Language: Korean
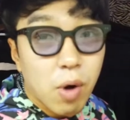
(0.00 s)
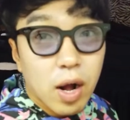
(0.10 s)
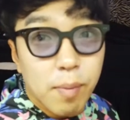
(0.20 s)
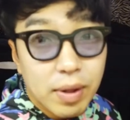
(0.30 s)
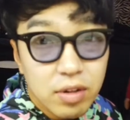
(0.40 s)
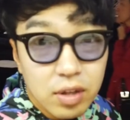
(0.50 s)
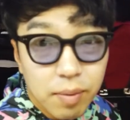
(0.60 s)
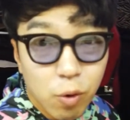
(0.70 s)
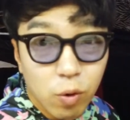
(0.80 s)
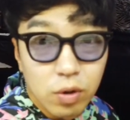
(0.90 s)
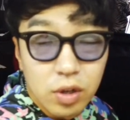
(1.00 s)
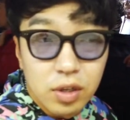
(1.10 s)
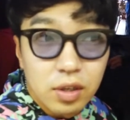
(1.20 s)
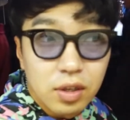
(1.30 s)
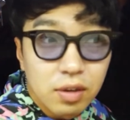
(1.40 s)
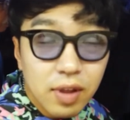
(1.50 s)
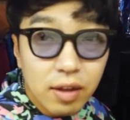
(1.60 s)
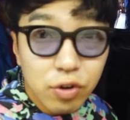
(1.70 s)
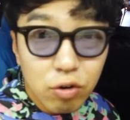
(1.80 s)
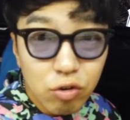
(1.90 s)
뭐 아까 봤을 때뭐
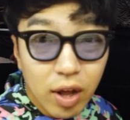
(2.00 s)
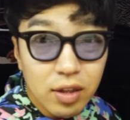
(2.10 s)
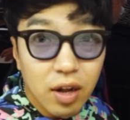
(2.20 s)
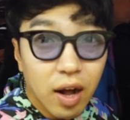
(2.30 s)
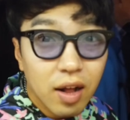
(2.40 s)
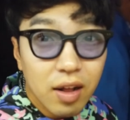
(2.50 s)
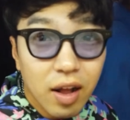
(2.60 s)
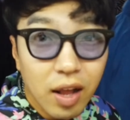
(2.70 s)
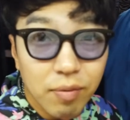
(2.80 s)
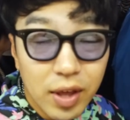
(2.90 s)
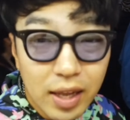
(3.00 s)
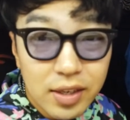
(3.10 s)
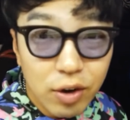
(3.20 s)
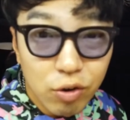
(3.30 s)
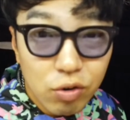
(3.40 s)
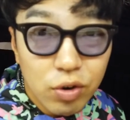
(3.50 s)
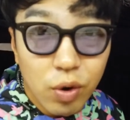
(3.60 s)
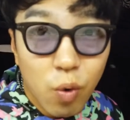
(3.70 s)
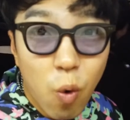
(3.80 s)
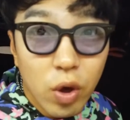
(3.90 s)
생선류라든가 아니면 야채류
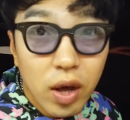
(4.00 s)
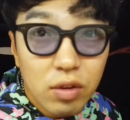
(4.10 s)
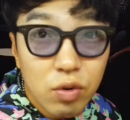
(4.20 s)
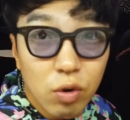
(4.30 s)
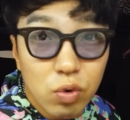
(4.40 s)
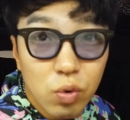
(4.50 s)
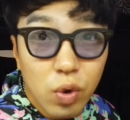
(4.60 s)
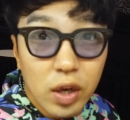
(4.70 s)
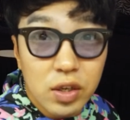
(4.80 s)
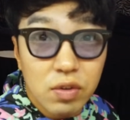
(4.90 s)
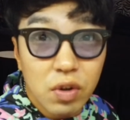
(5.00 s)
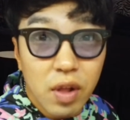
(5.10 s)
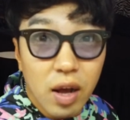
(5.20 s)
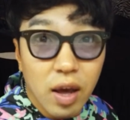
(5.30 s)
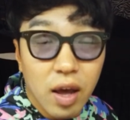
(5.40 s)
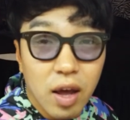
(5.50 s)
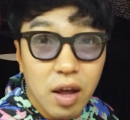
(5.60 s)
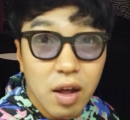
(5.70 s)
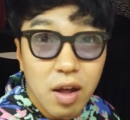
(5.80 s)
그리고 고기 같은 것도 되게 신선하게